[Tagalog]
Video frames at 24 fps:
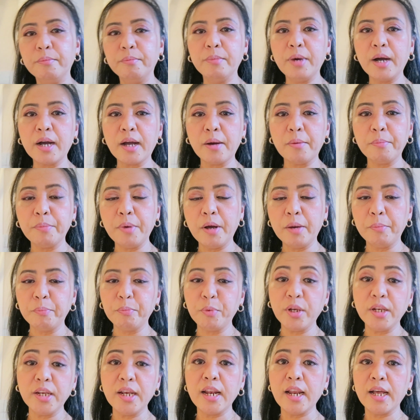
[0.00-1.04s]
makap ang
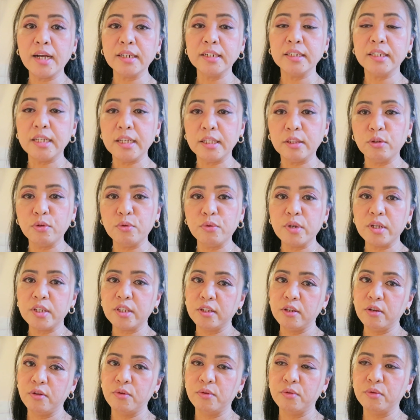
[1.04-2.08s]
pwede lang dito
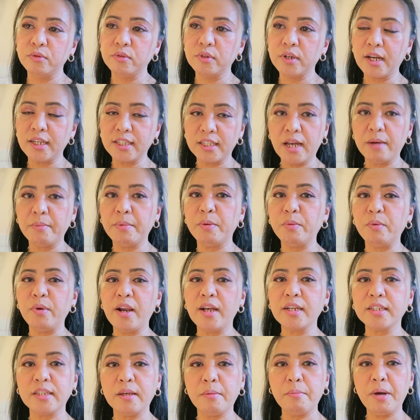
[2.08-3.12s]
is yung kasama mo
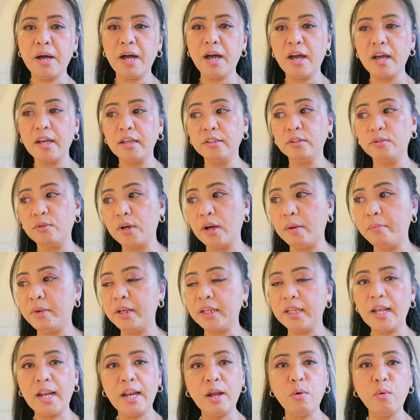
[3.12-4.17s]
lang sa bahay. So
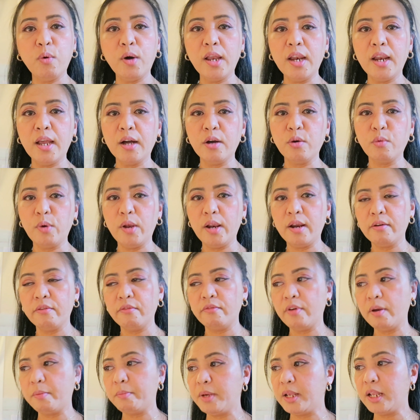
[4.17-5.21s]
kaming dalawa lang, walang
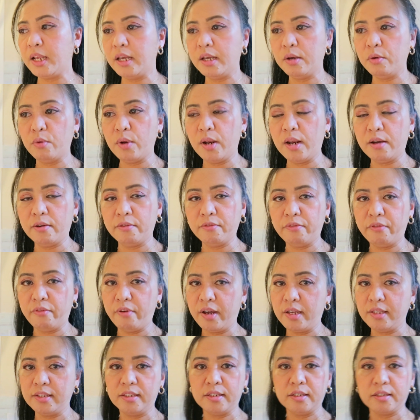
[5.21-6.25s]
family, walang
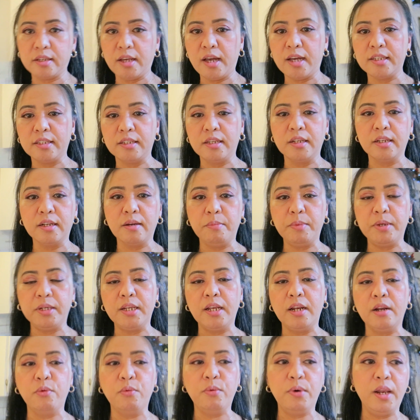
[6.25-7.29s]
friends, as in kaming
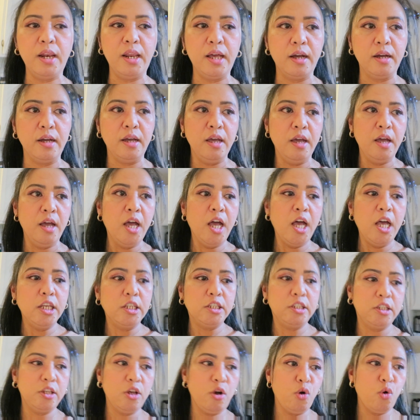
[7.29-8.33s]
dalawa lang.
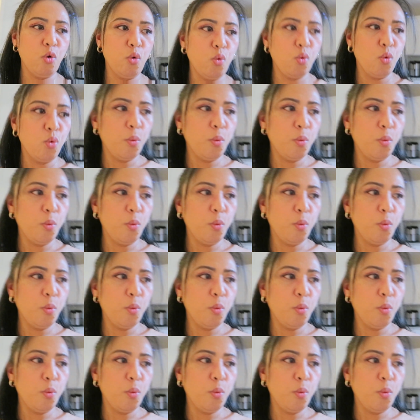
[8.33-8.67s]
So